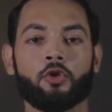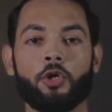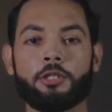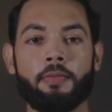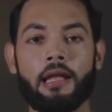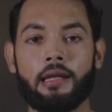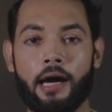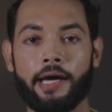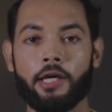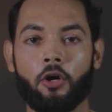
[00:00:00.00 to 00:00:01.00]
तो स्मेल
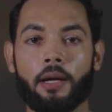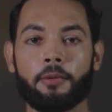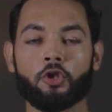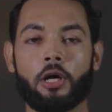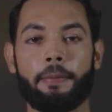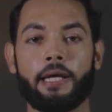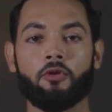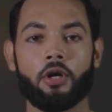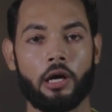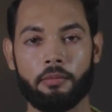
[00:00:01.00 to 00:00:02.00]
ना आए और आपके जो कपड़े हैं
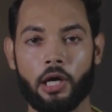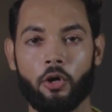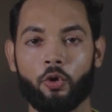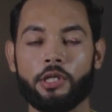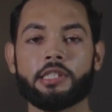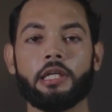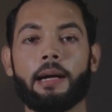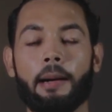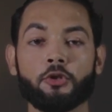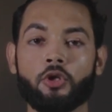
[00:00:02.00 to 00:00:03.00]
वो ख़राब ना हो इसके लिए
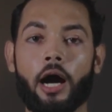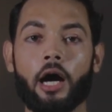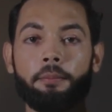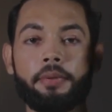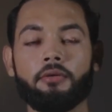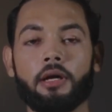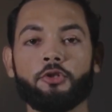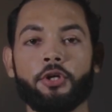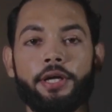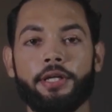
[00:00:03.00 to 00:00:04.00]
आपको जो आर्मपीट वाला
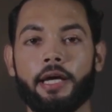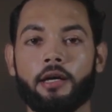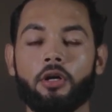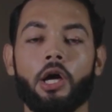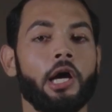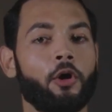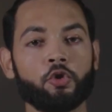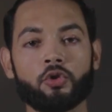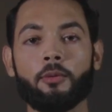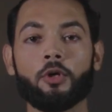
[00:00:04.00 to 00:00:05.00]
जो एरिया है ना
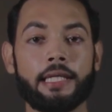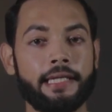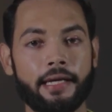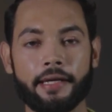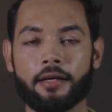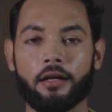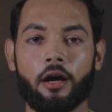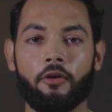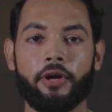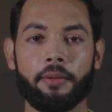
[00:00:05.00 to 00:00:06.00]
उसको आपको क्लीन करके रखना
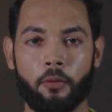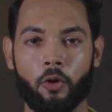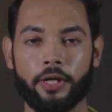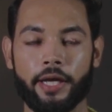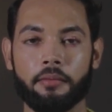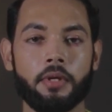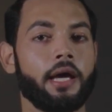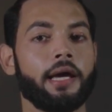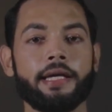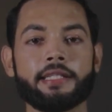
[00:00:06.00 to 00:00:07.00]
काफ़ी इंपॉर्टेंट है
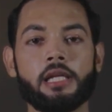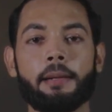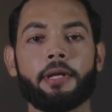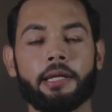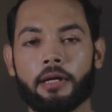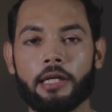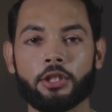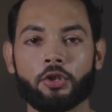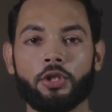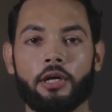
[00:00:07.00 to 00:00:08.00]
इसके लिए आप ट्रिमर ले
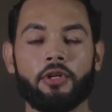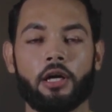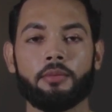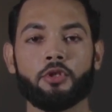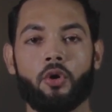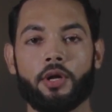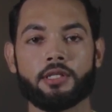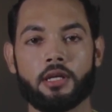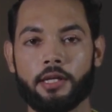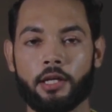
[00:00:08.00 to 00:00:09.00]
सकते हो या फिर अगर आप चाहो
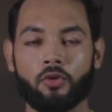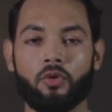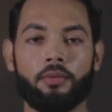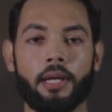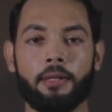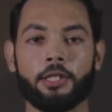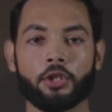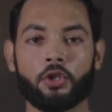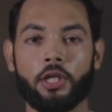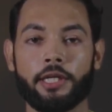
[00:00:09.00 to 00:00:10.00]
रेजर लेना तो वो भी आप ले
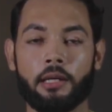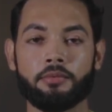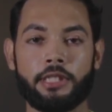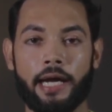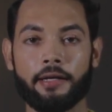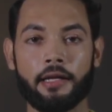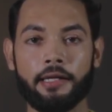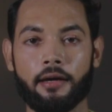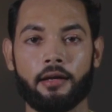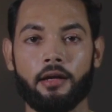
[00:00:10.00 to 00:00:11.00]
सकते हो लेकिन आप
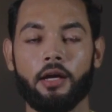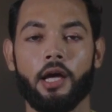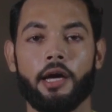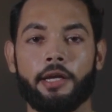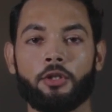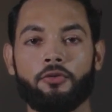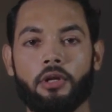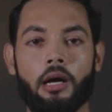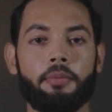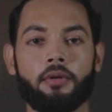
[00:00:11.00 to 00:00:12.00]
जेंटली करना नहीं तो
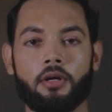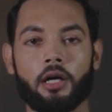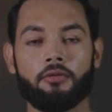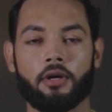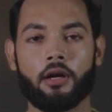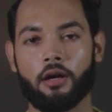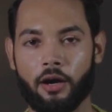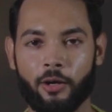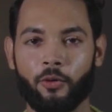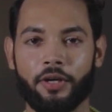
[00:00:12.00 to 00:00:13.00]
फिर आप कट वगैरह
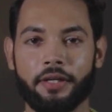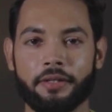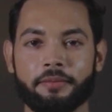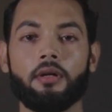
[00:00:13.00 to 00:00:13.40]
लगा लोगे